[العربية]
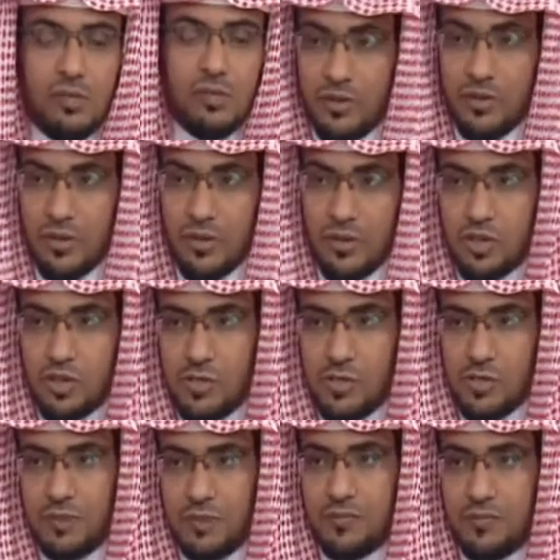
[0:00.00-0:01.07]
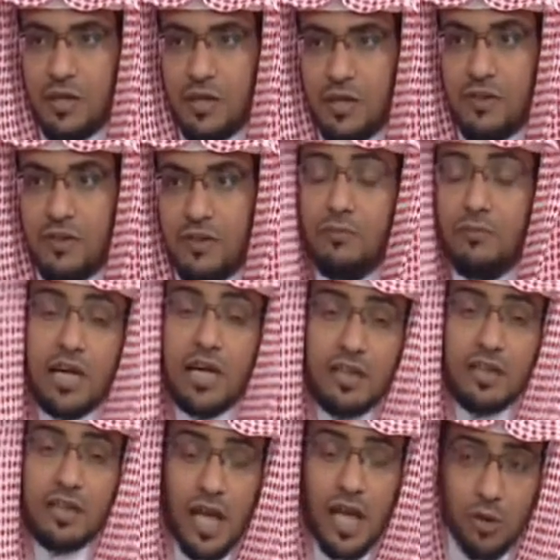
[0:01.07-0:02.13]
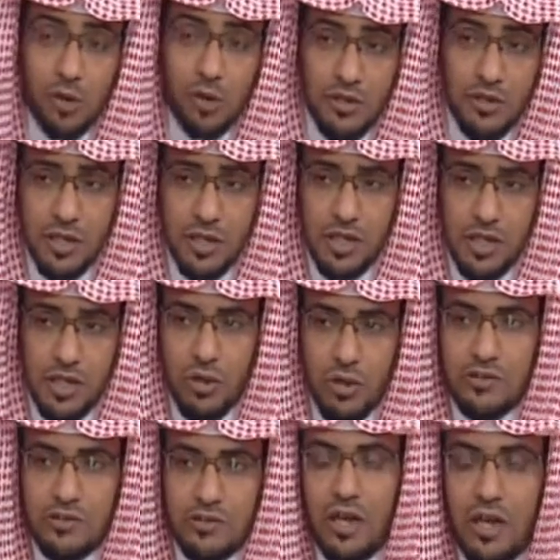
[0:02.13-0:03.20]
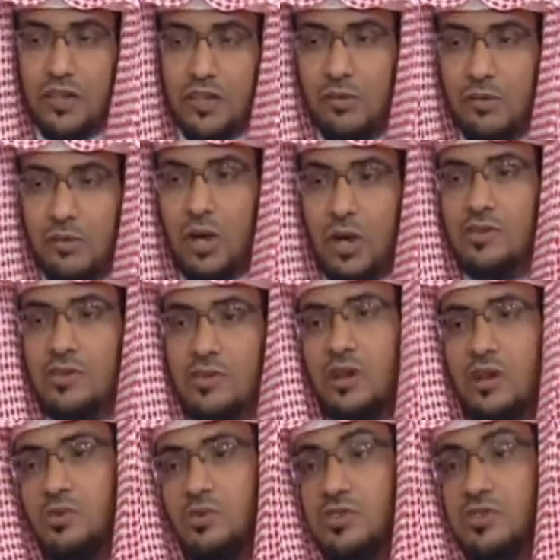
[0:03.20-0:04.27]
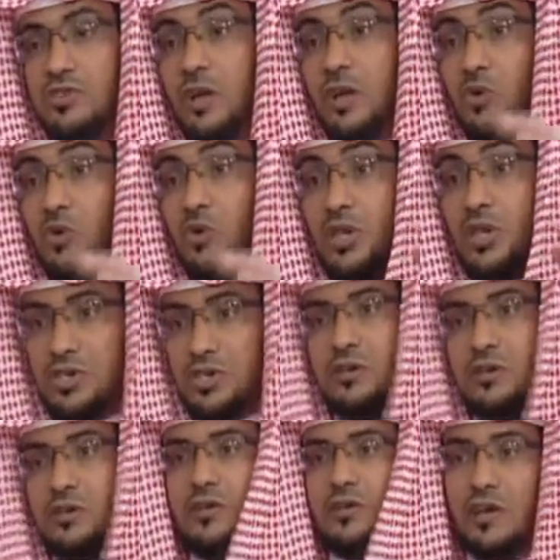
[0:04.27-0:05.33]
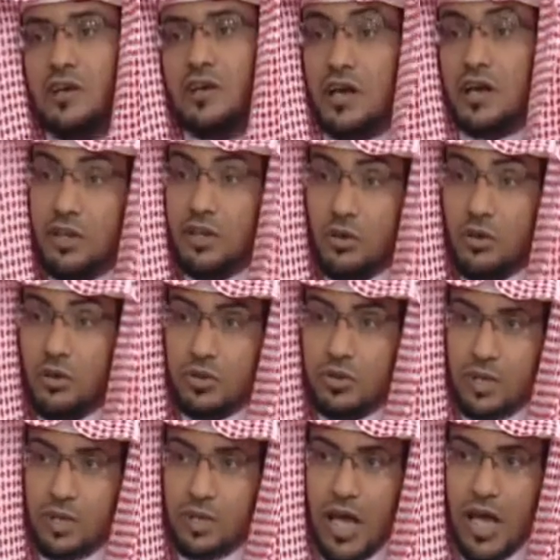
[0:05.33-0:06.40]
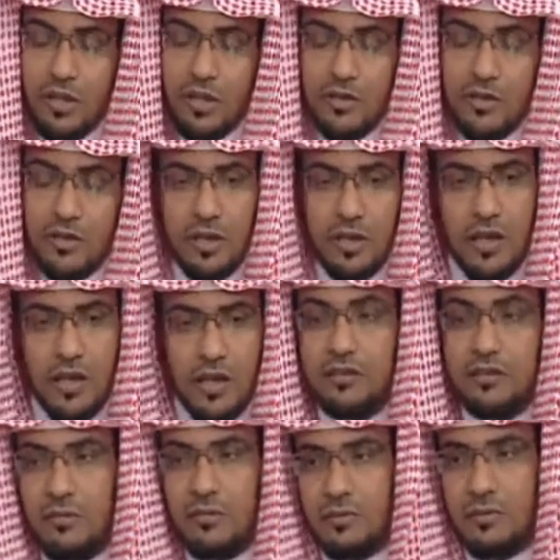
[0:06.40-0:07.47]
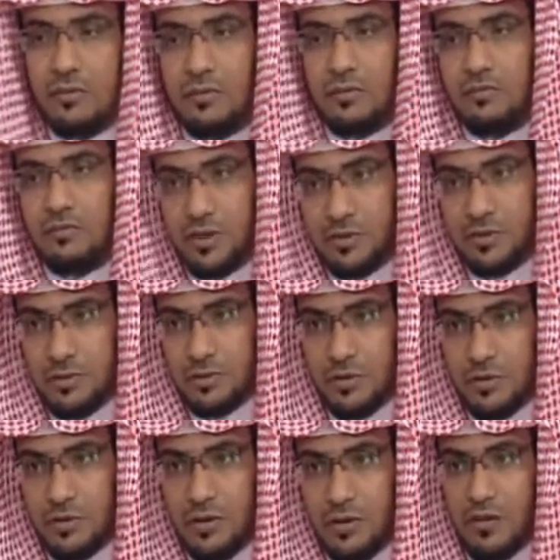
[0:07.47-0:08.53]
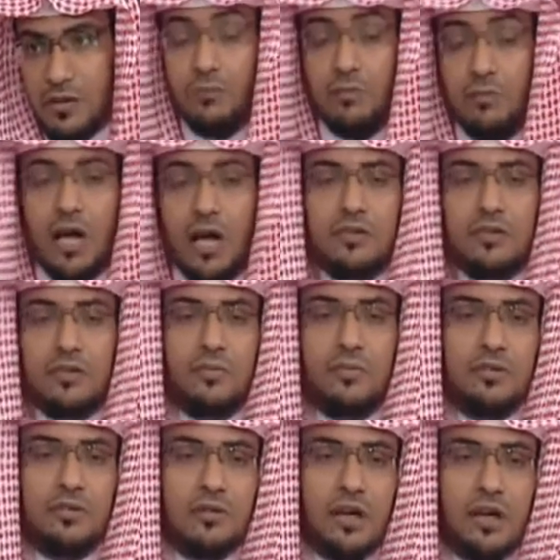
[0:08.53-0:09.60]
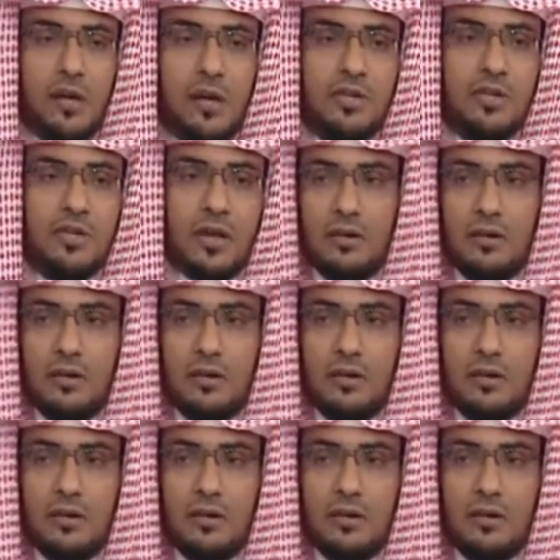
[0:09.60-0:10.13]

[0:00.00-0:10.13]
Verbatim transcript: بعض المسلمين فلما كان العام الذي يليه وقد صالح النبي عليه الصلاة والسلام قريشا على أن يعود من العام الذي يليه أتى البيت فلما أتى البيت حبس